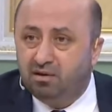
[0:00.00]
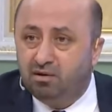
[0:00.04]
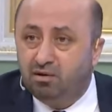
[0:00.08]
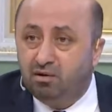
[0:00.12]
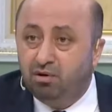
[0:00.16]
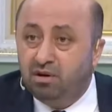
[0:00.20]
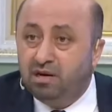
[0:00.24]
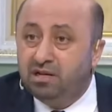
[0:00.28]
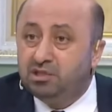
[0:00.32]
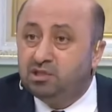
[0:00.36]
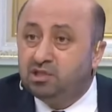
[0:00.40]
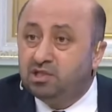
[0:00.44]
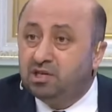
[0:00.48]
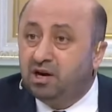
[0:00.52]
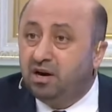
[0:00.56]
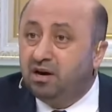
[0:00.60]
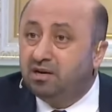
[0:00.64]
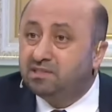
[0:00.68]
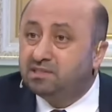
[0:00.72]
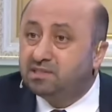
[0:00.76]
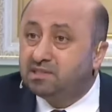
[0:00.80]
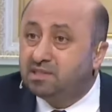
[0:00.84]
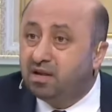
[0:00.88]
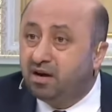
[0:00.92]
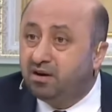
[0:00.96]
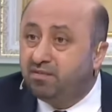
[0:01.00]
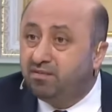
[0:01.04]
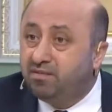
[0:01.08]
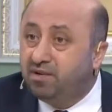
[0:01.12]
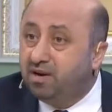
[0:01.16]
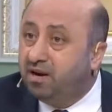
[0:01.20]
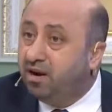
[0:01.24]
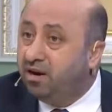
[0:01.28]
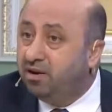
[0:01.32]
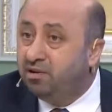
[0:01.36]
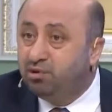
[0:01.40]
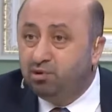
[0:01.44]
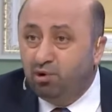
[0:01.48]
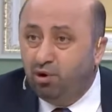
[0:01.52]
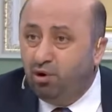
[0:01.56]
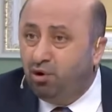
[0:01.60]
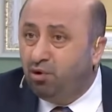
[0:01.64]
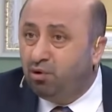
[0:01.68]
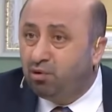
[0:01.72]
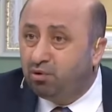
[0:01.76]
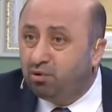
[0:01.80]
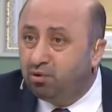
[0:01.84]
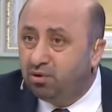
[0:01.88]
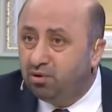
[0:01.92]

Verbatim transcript: Öyle cihazlar filan yok.